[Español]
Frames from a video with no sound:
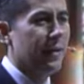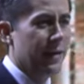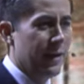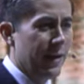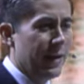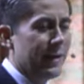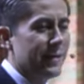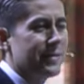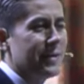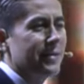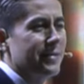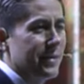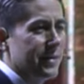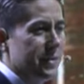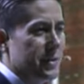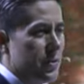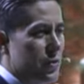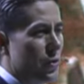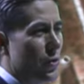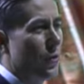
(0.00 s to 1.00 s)
esas
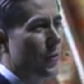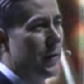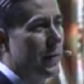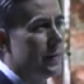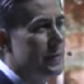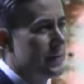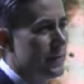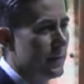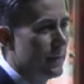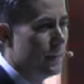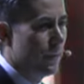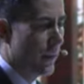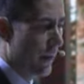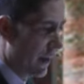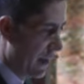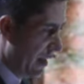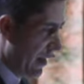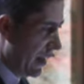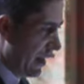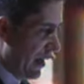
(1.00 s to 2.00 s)
decisiones.
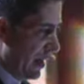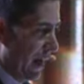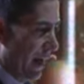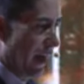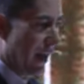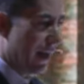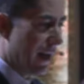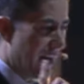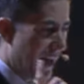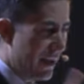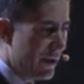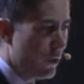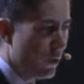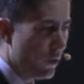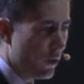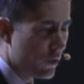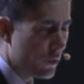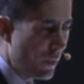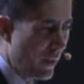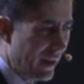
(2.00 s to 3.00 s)
En el año
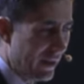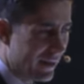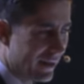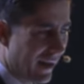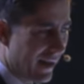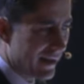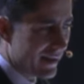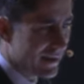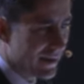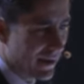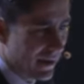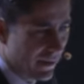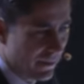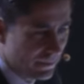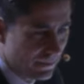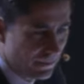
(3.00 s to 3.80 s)
2013,